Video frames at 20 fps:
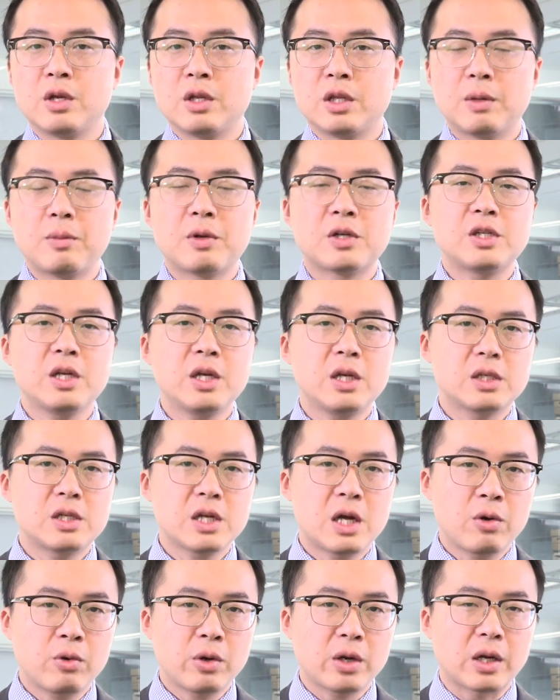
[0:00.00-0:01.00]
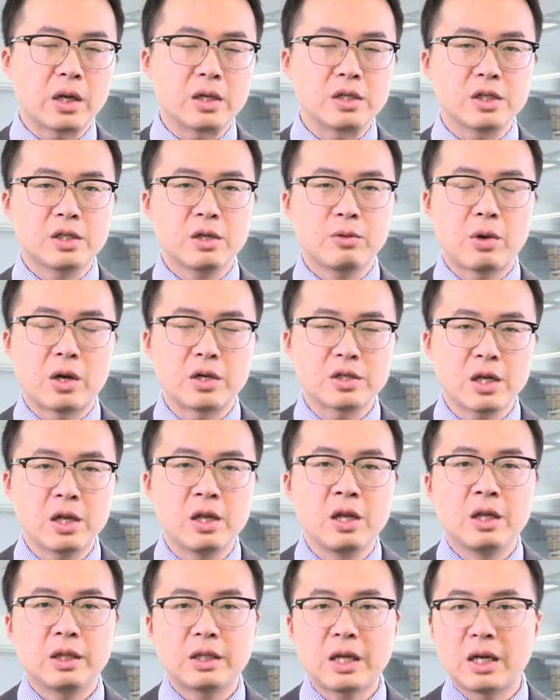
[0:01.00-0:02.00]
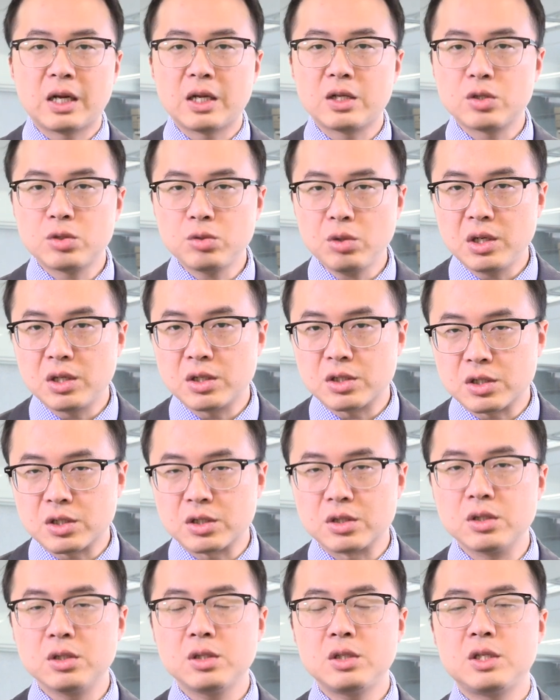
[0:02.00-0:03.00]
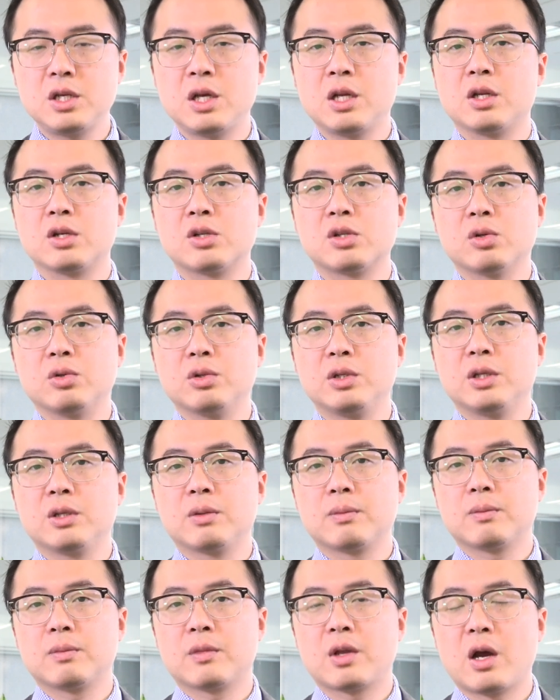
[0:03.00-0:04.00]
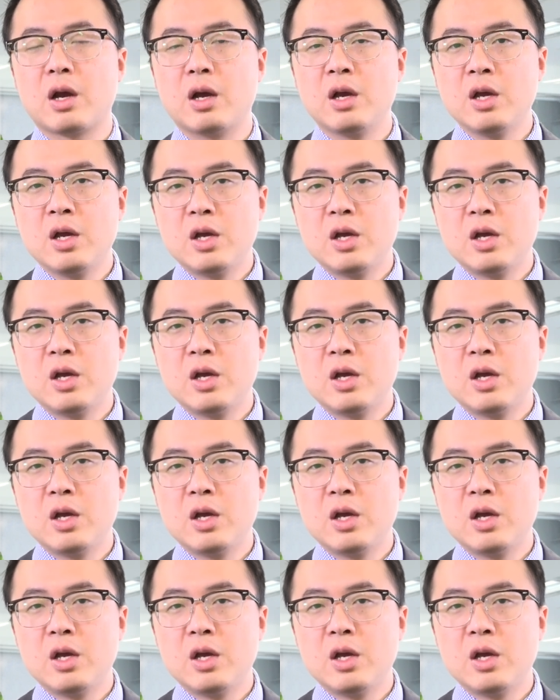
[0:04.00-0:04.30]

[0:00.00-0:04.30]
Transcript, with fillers: 那么这将会给这些网站带来最直接的收益啊，